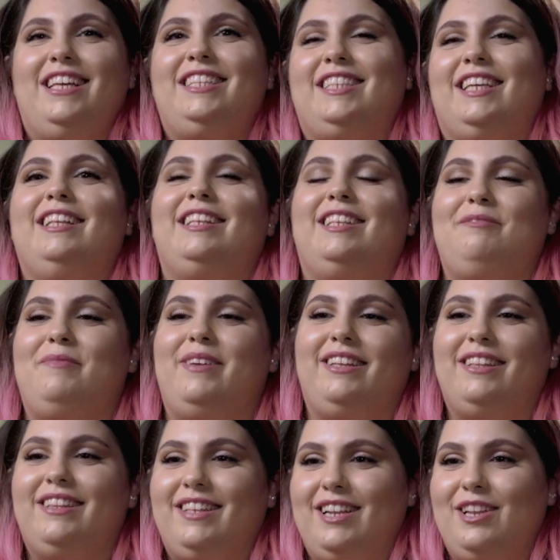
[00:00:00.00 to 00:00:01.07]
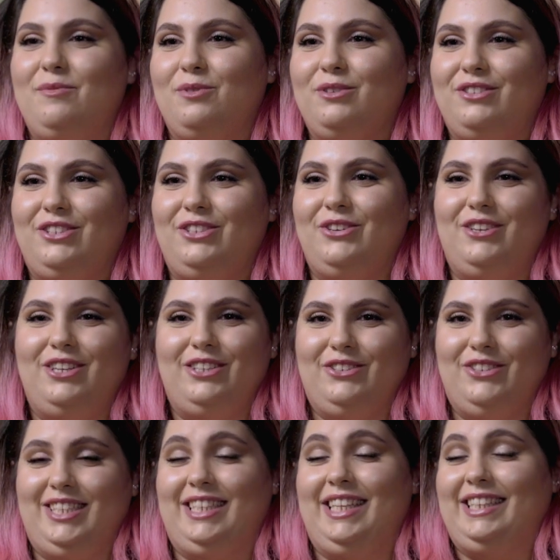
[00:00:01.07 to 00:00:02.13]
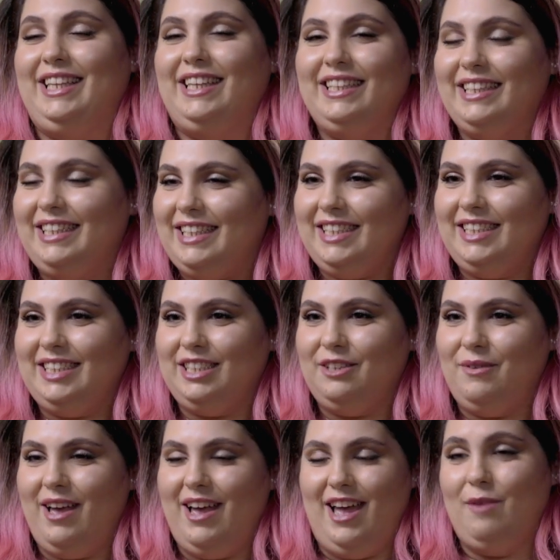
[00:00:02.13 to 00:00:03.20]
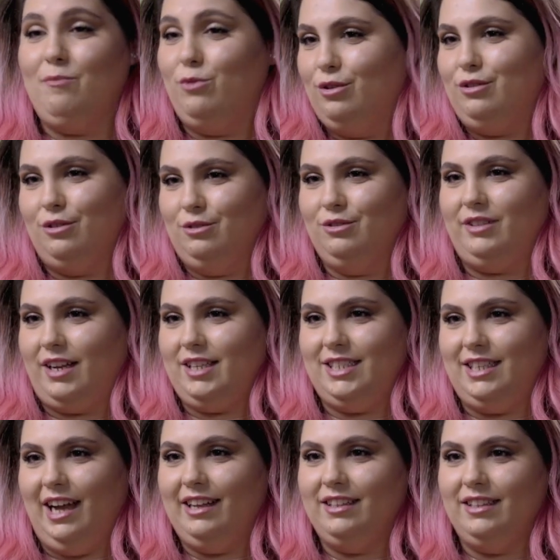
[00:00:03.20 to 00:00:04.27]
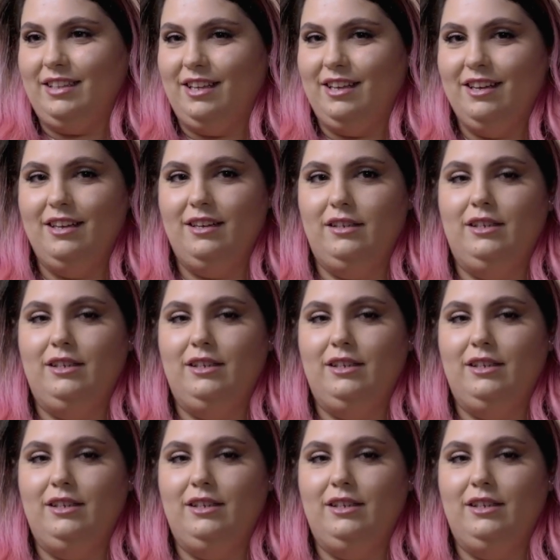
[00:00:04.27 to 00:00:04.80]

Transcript: i sentimenti, le emozioni sono state tantissime e molto contrastanti.